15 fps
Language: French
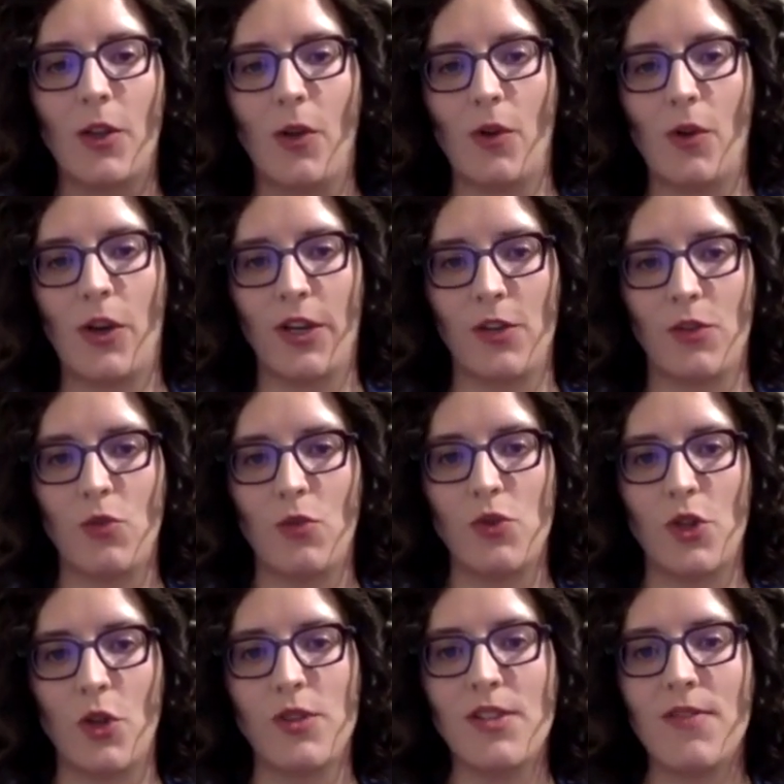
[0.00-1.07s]
Donc, tout
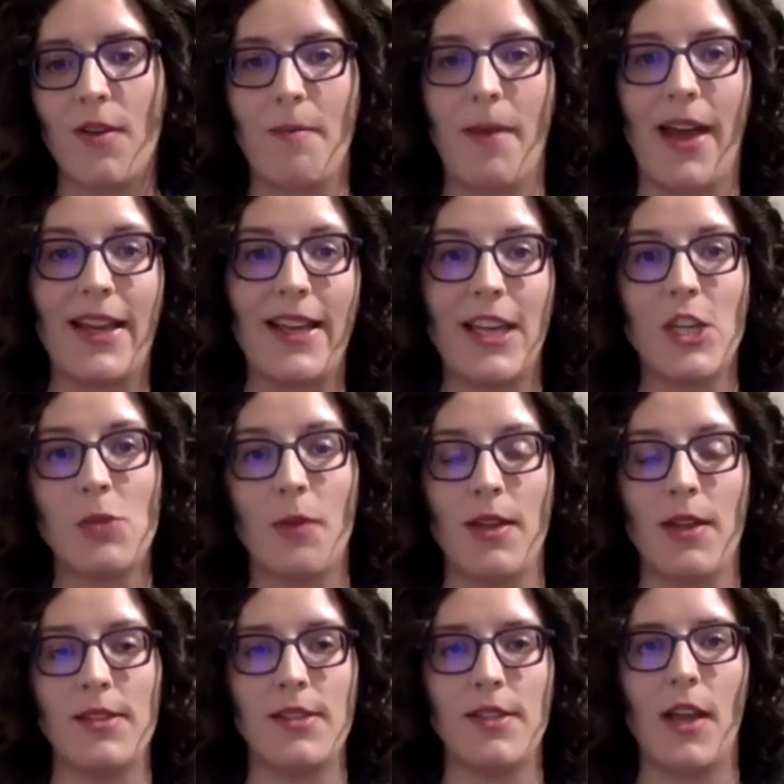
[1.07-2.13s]
ça aussi va marquer, je
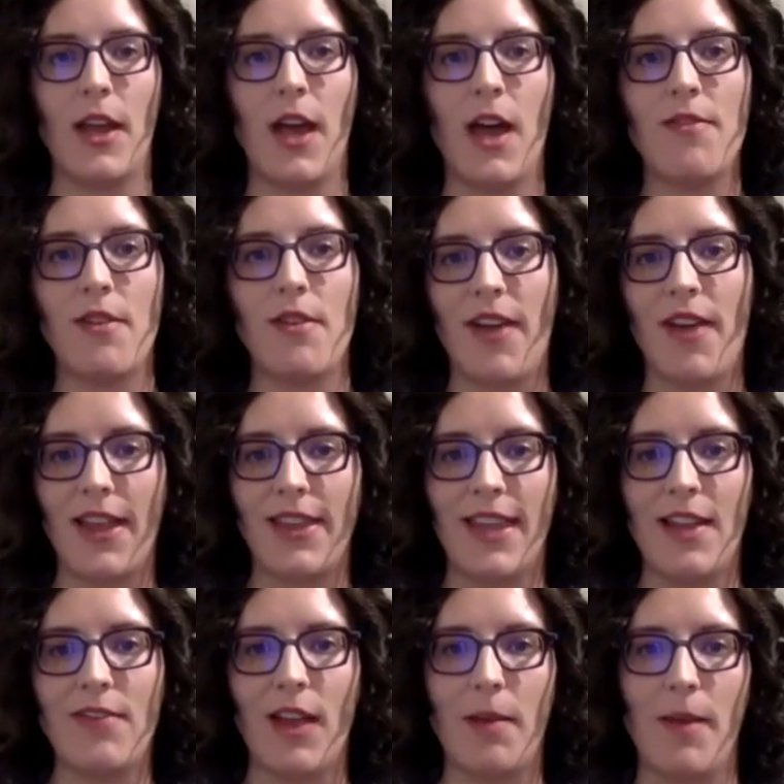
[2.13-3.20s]
pense, Dora va faire
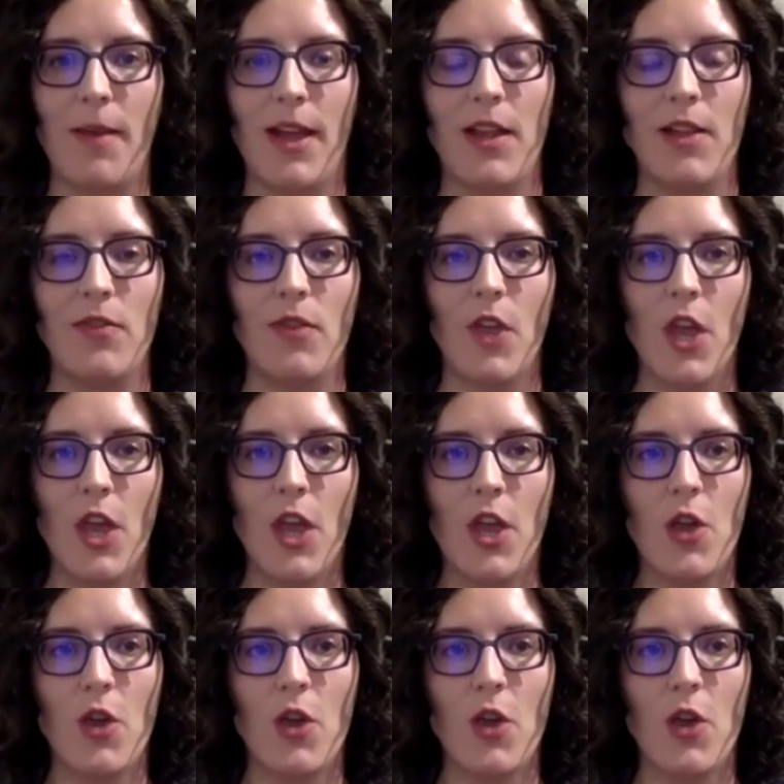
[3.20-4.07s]
d'elle vraiment une